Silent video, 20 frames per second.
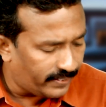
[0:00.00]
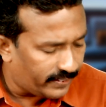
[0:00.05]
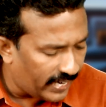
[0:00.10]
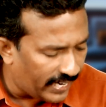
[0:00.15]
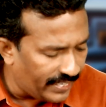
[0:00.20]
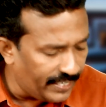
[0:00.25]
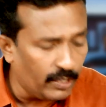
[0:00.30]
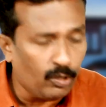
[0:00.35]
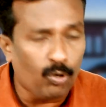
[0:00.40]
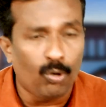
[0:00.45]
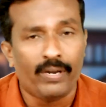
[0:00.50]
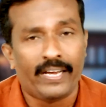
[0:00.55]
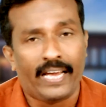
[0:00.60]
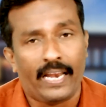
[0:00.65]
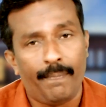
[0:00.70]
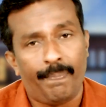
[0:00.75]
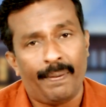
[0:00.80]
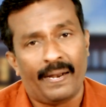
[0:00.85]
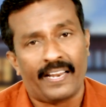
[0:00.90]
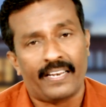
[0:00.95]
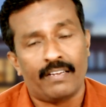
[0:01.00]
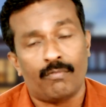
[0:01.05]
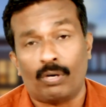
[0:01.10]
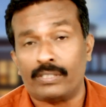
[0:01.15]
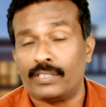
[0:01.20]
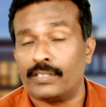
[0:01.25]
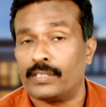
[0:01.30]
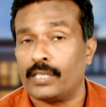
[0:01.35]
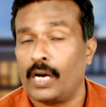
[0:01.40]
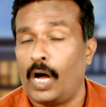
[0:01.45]
సైనికులను గలిపాడని
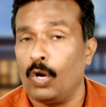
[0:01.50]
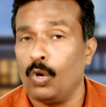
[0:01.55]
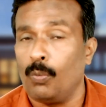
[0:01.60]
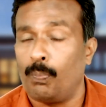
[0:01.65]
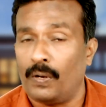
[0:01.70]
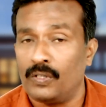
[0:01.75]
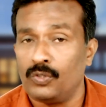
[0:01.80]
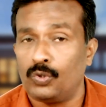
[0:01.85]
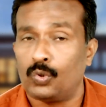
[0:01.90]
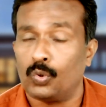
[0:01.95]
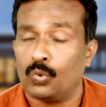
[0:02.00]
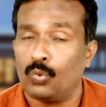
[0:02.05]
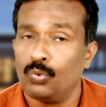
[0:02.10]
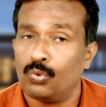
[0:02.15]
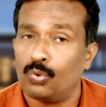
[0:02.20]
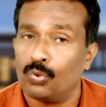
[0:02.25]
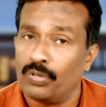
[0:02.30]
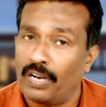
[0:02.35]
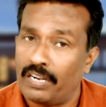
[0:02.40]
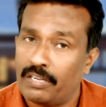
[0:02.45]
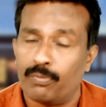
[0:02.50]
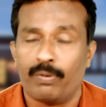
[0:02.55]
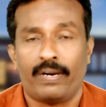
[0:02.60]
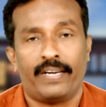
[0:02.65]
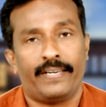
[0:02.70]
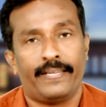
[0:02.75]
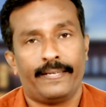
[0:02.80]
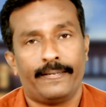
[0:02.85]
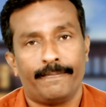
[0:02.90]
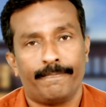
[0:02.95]
వస్త్రాలు
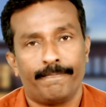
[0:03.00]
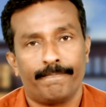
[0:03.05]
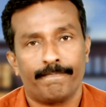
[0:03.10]
పంచుకుంటున్నటువంటి